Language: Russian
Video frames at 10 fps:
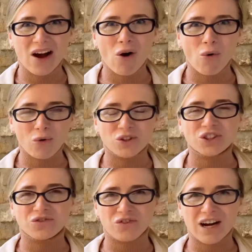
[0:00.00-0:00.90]

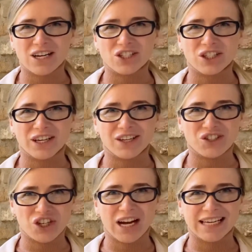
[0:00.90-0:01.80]
Очень важная
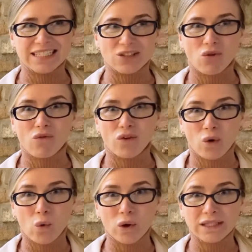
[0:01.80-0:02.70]
часть Нового
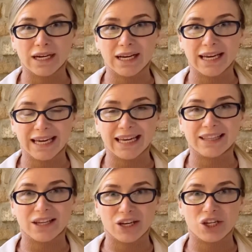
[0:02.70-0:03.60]
года –
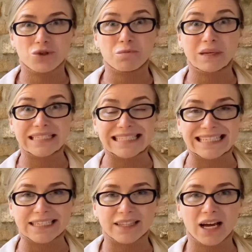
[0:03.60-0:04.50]
это речь
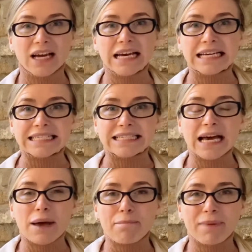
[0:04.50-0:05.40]
президента.
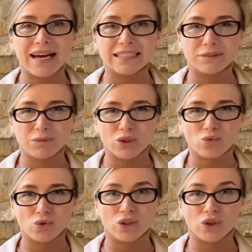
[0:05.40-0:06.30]
За пять
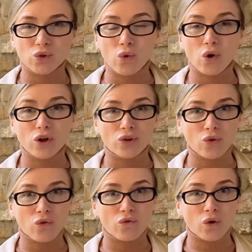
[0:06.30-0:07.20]
минут до
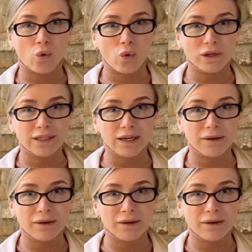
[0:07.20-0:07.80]
Нового года